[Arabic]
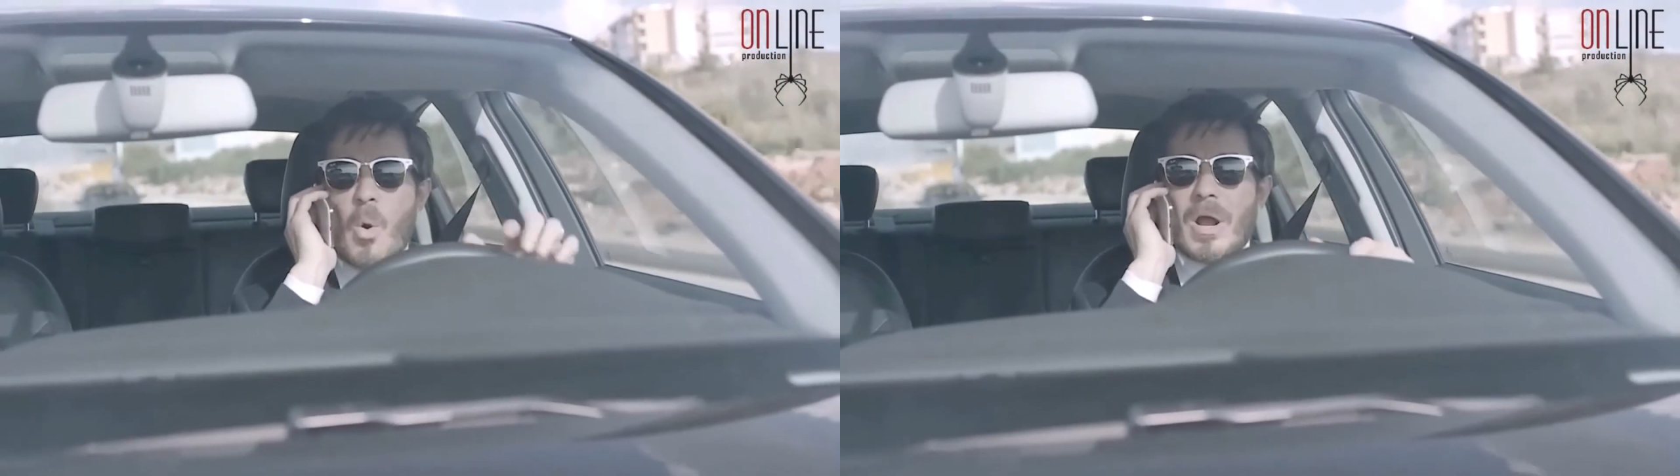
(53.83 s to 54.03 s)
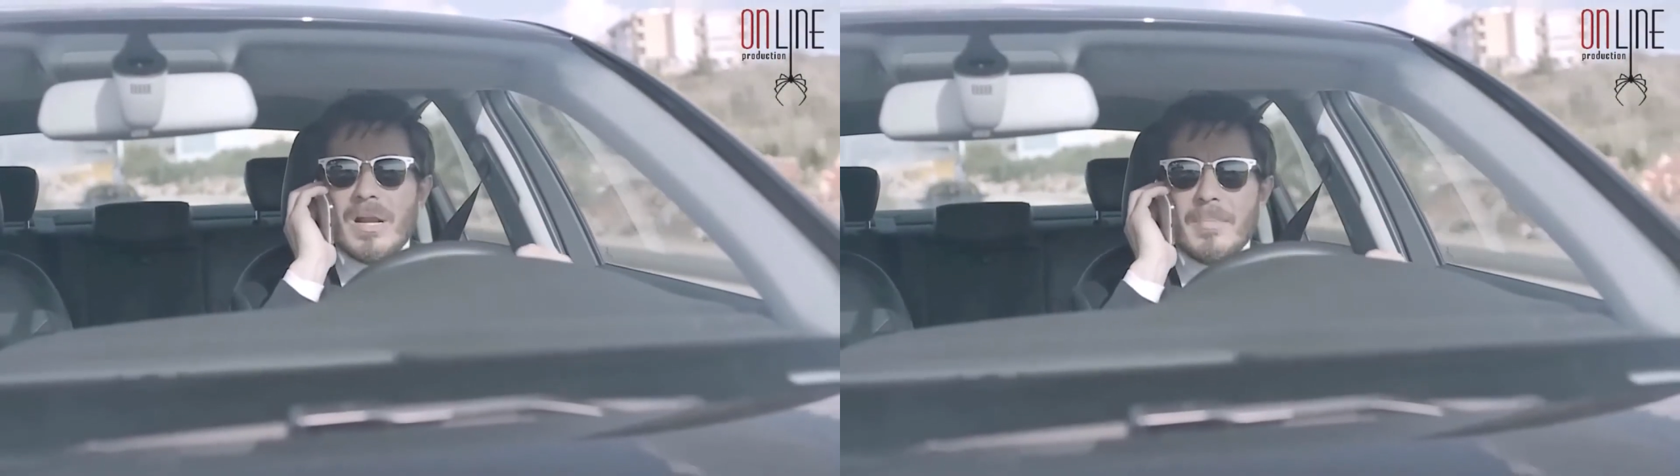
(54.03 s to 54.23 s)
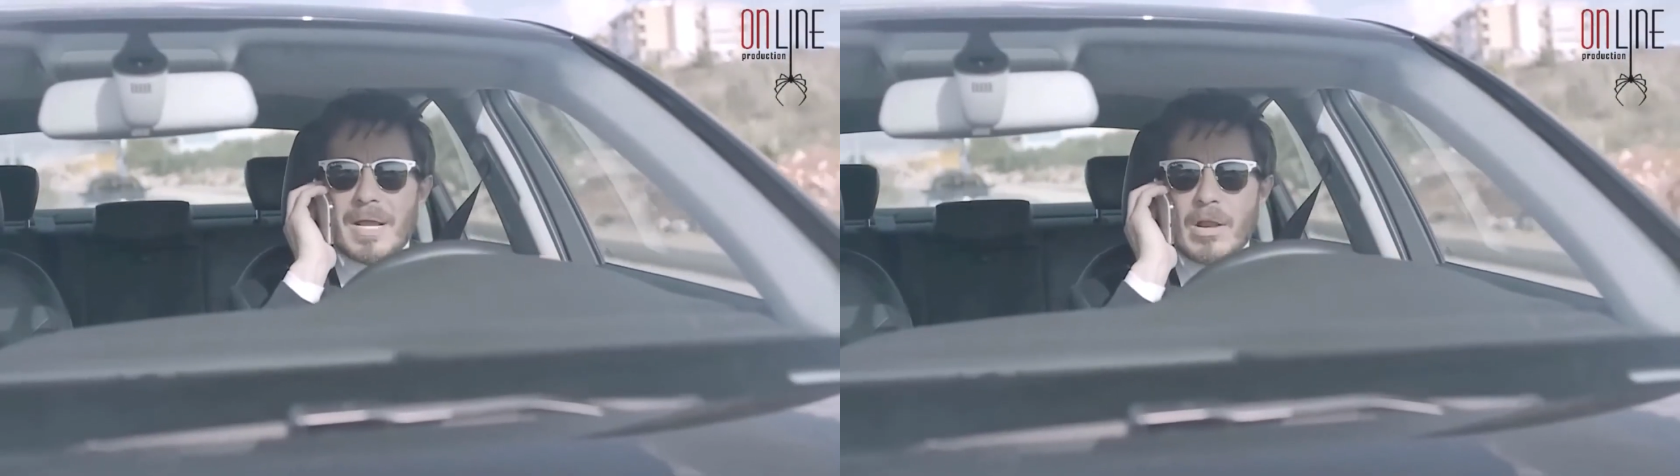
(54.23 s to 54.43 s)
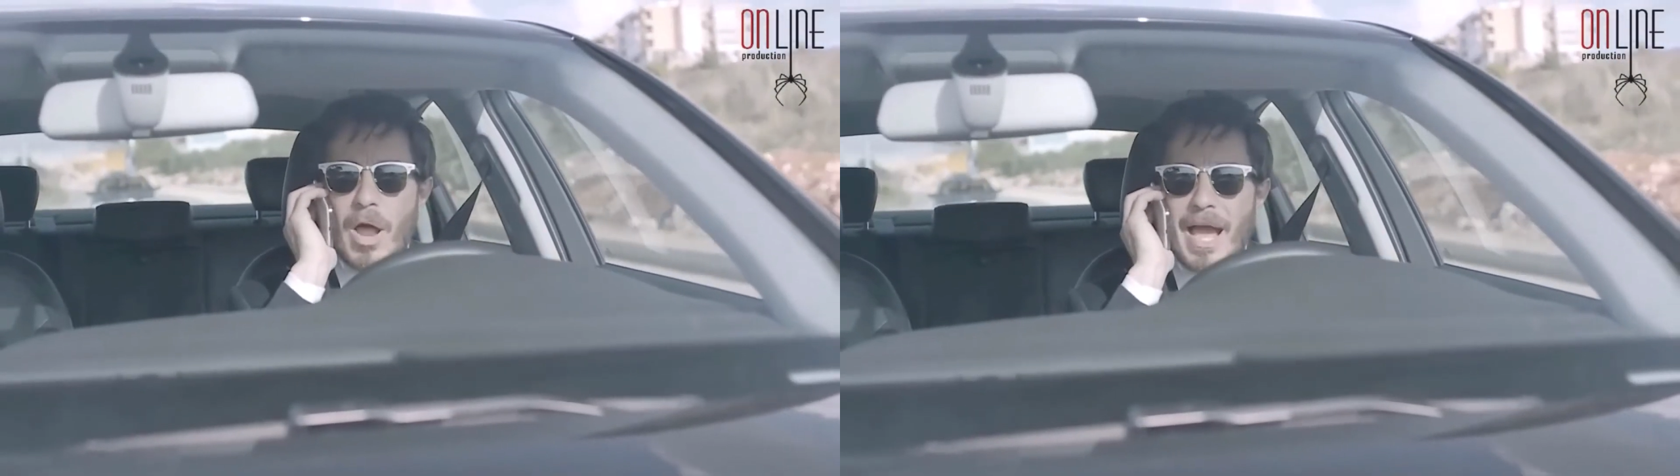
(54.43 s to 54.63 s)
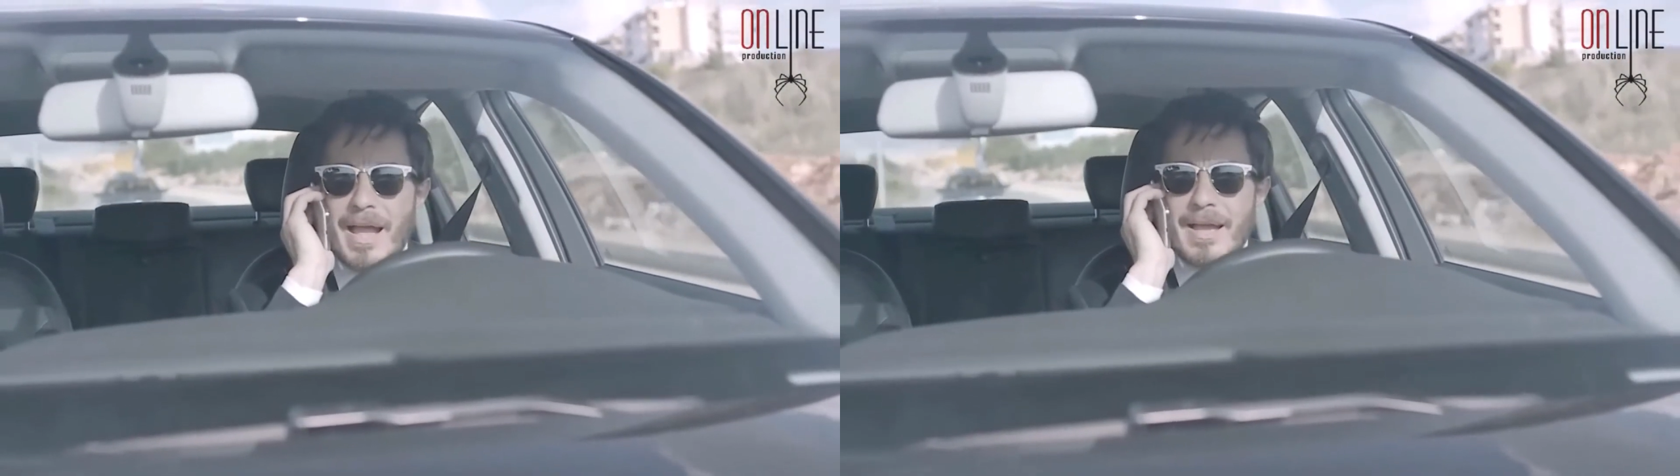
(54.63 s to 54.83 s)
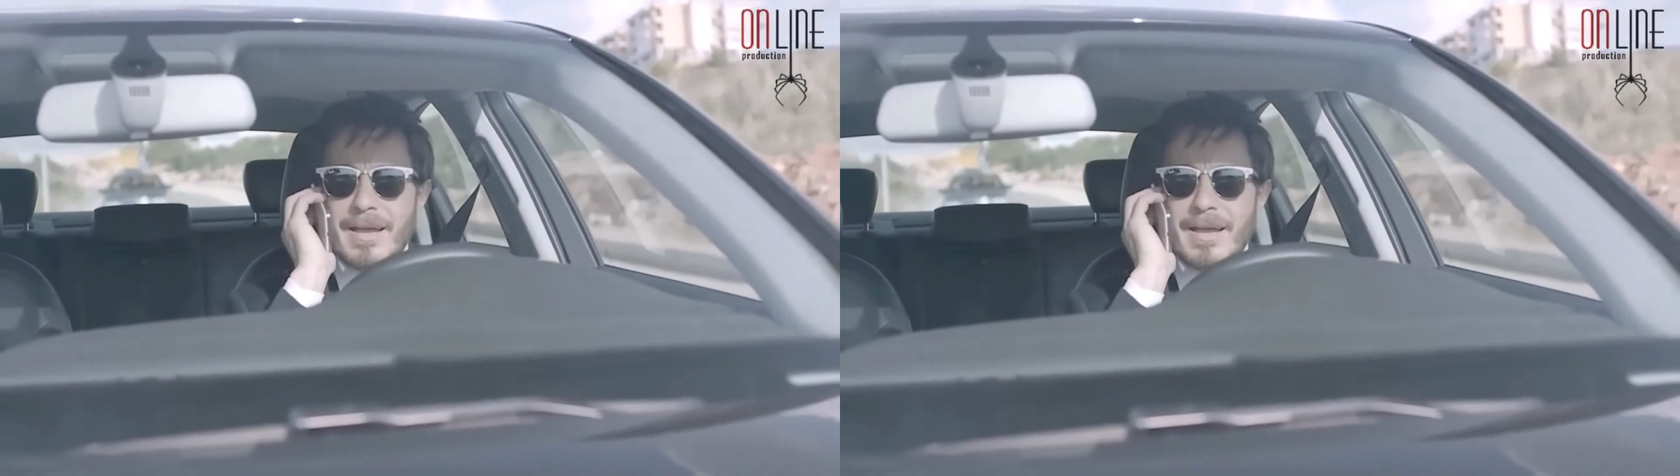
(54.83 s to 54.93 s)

كرم جرى له حاجه